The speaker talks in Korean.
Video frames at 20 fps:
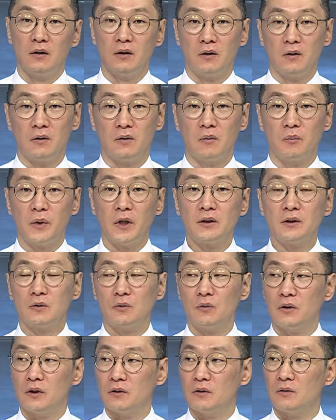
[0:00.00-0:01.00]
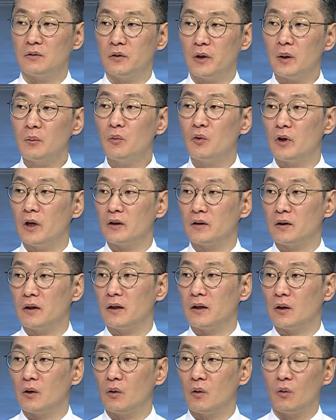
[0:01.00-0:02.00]
어, 박스권에서 이제 행보를 할
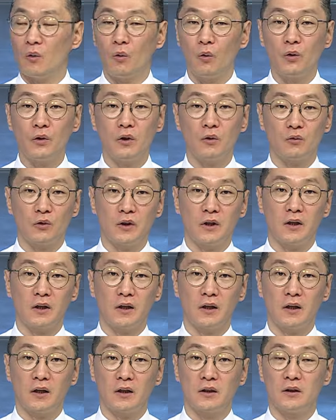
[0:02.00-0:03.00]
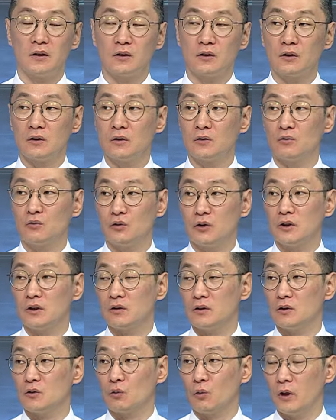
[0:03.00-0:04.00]
때 오히려 우리나라 어,
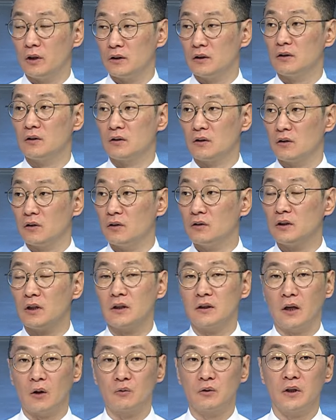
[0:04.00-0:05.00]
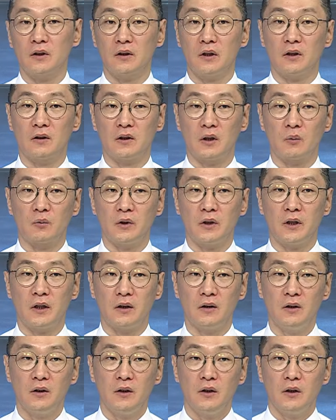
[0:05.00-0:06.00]
주식들이 좋아지는 그런 현상이 나온 상태이기
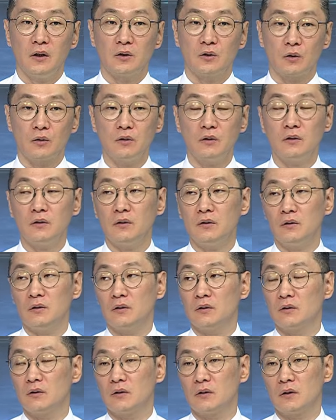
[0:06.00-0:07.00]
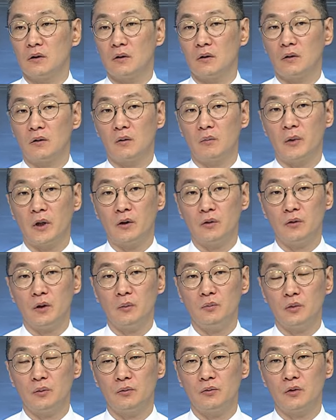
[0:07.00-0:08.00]
때문에 저는 어,
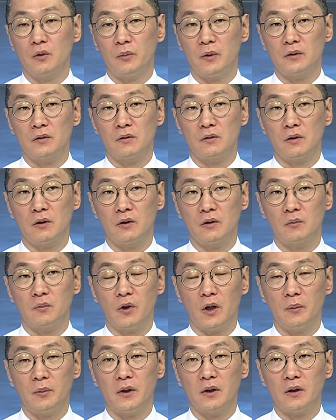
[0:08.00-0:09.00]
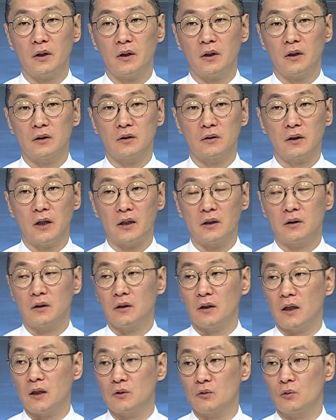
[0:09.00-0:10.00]
매크로한 부분으로 봤을 때는 뭐 하반기까지는
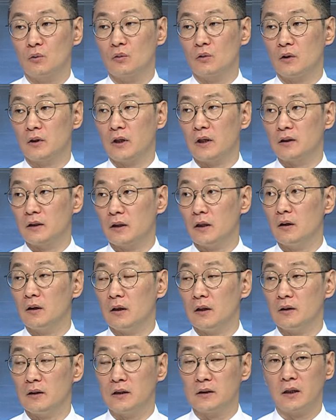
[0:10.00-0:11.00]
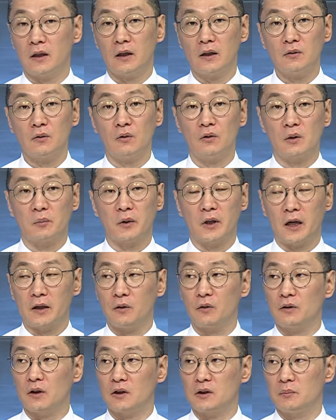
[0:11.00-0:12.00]
IT가 안 좋은 걸 다 예상 하 예상한 걸 이미
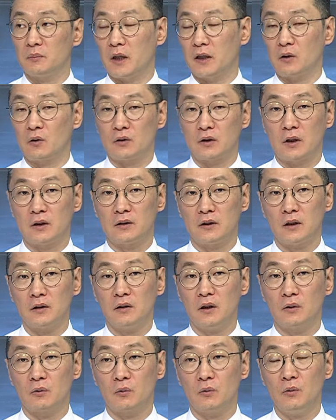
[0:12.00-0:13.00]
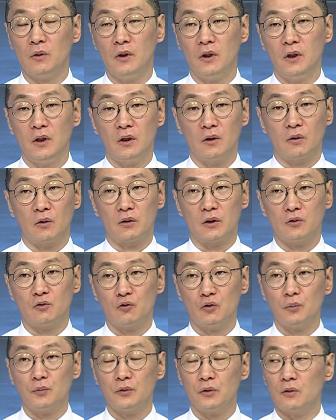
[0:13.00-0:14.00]
가격대에 지금 반영은 되는 상태고 거기에
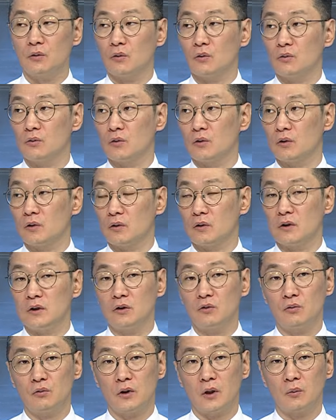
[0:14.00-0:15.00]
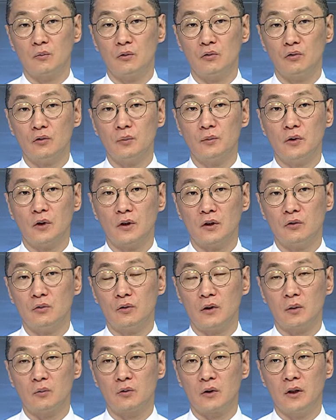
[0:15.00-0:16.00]
수급적으로도 어떤 이슈 때 수급적인 이슈
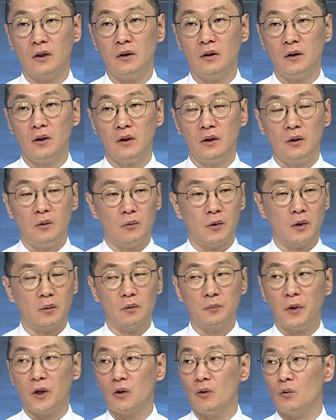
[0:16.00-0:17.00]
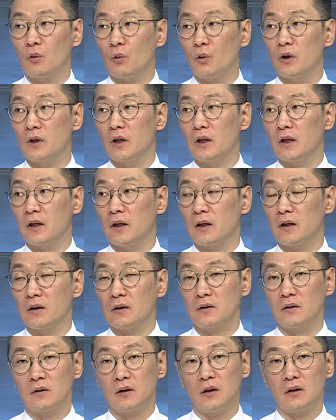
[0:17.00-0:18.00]
때문에 왜냐면 8월 5일에
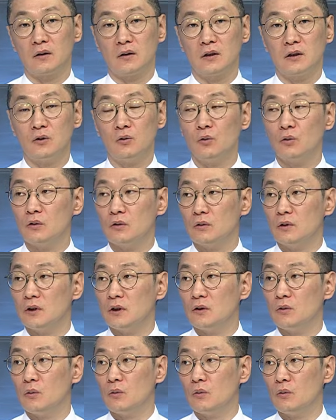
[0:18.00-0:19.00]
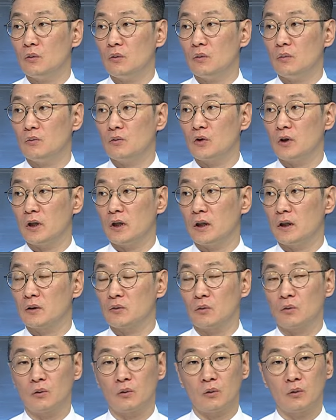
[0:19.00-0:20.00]
그때 이제 신용 신용
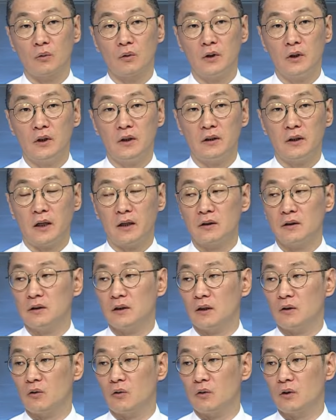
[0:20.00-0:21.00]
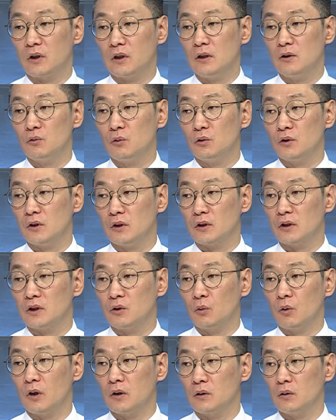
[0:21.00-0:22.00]
물량도 양시장 거의 1조씩
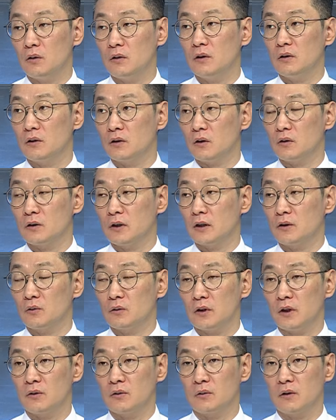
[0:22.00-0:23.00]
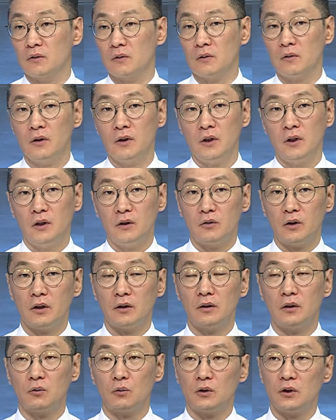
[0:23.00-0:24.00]
2조가 털리는 이런 사정, 사정에서
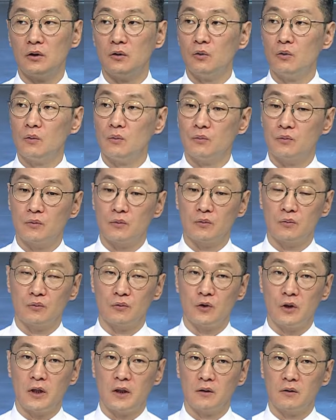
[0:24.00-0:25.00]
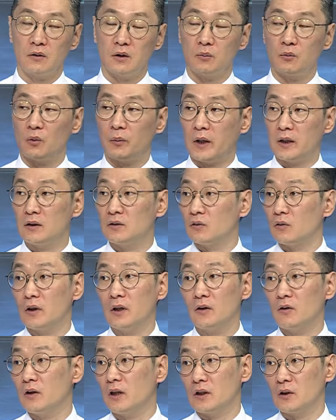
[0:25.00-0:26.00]
최근에 또 신용 물량들이 뭐 많이
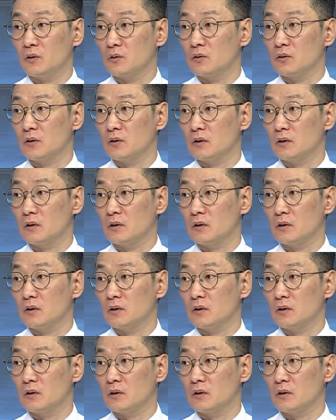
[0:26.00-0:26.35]
늘어난 건 아니거든요.